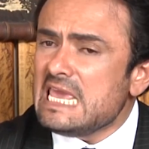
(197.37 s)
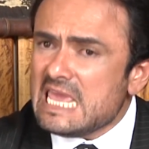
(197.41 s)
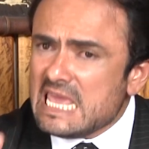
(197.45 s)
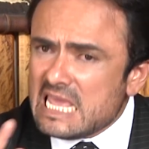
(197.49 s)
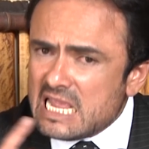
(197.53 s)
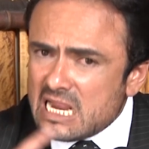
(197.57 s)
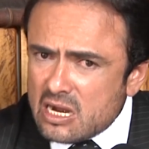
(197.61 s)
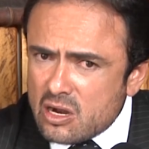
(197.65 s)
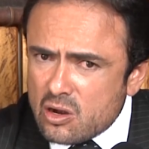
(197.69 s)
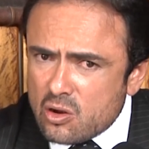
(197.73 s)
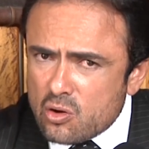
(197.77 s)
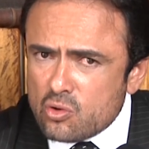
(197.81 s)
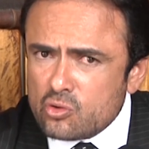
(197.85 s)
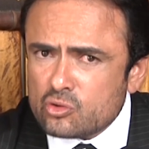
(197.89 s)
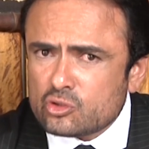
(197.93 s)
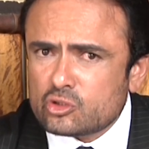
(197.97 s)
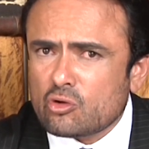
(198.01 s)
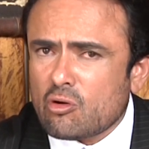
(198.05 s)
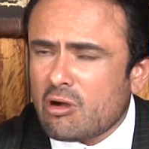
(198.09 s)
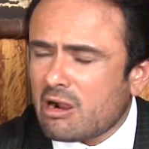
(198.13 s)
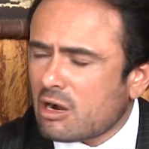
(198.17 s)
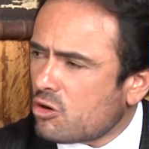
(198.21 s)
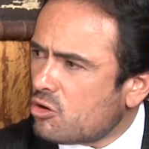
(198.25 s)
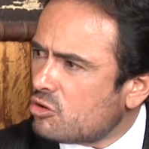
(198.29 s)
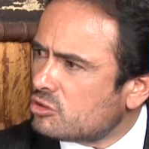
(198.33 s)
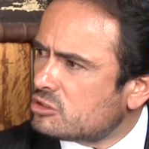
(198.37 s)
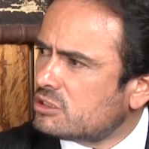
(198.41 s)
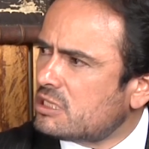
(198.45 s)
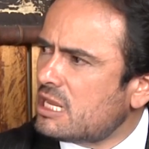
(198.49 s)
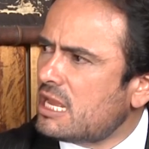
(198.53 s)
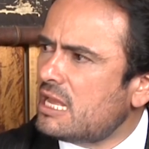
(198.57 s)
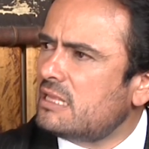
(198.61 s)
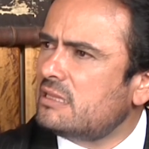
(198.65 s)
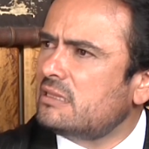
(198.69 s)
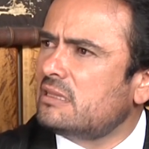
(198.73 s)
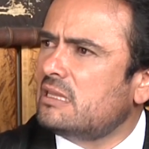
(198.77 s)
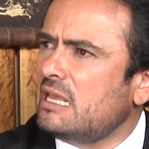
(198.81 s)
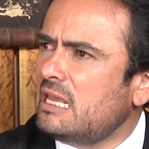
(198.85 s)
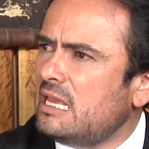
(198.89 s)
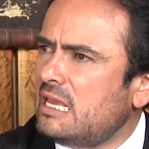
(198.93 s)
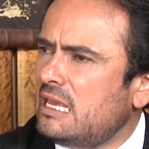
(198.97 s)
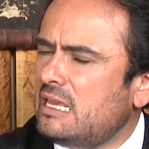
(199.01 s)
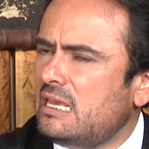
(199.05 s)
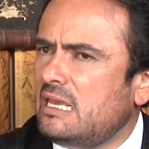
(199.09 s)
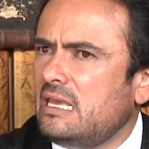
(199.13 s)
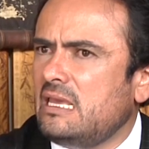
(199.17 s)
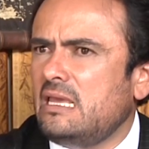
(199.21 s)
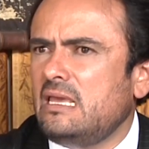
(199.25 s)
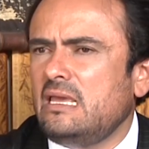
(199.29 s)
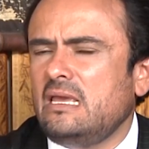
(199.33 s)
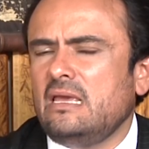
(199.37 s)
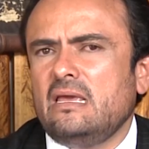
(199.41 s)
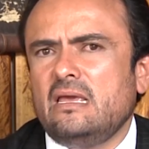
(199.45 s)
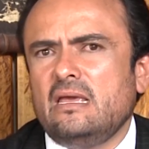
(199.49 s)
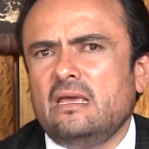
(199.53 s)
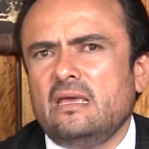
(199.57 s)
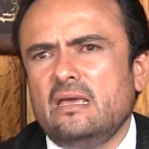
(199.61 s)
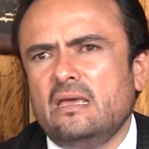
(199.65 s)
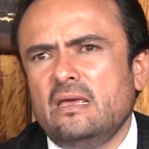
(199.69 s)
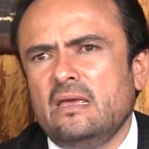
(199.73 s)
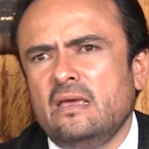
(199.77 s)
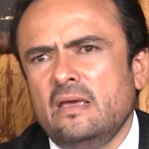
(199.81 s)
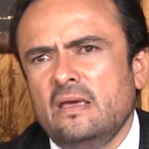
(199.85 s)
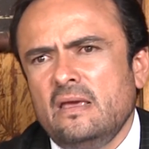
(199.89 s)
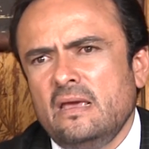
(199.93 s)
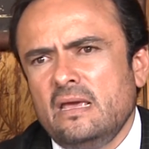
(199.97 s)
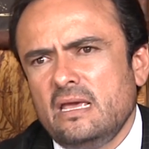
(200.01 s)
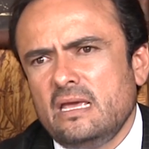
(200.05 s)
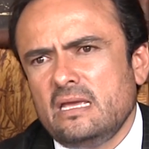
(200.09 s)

incluso a costa de eh, eh,